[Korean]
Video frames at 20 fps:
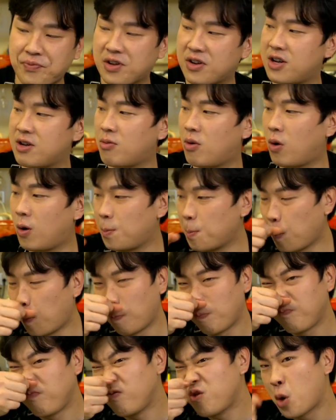그게 뭐
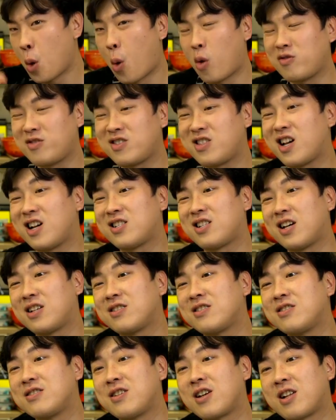혼자
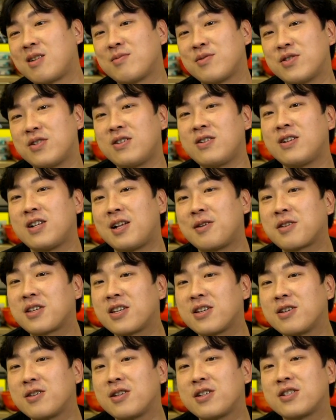사는 사람들
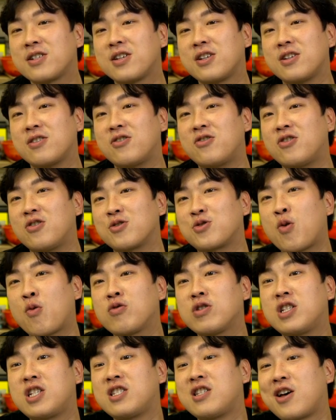함께 이제 어,
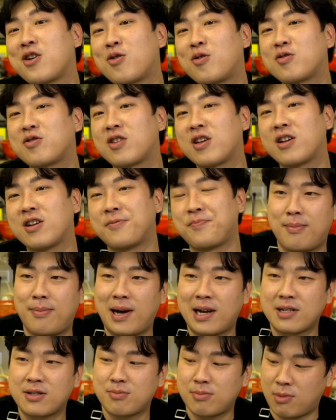동지나 이럴 때
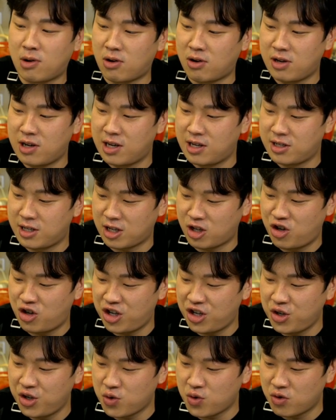팥 먹어야 이제
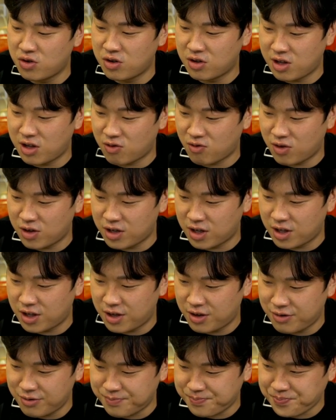귀신 쫓는다고
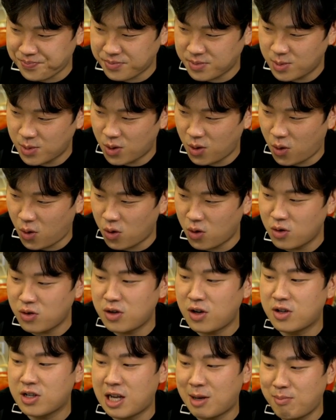하잖아요 그럴
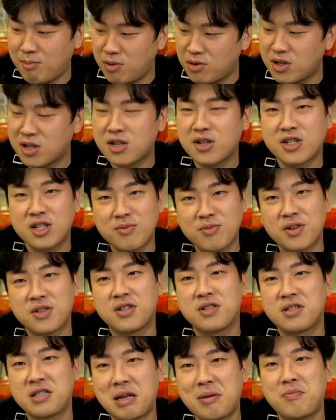때 이제 한 번씩
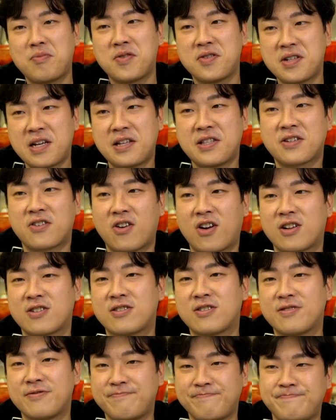드시면 나쁘지 않을
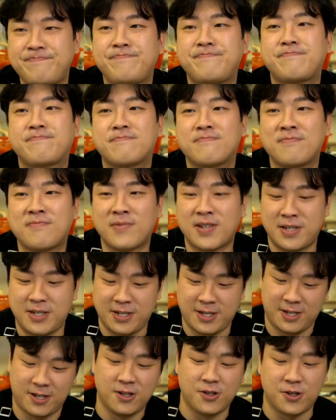
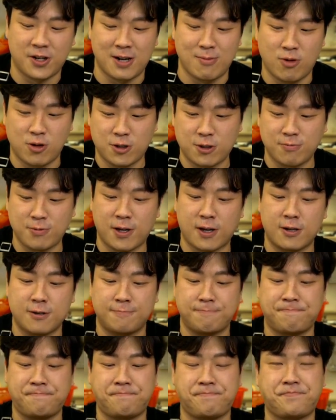것같아잘 먹습니다
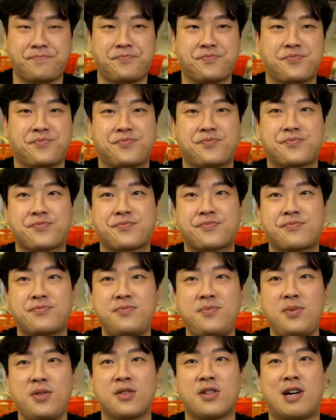
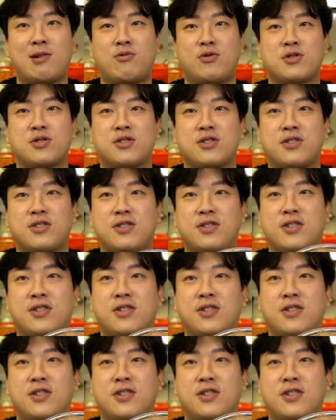다 먹었어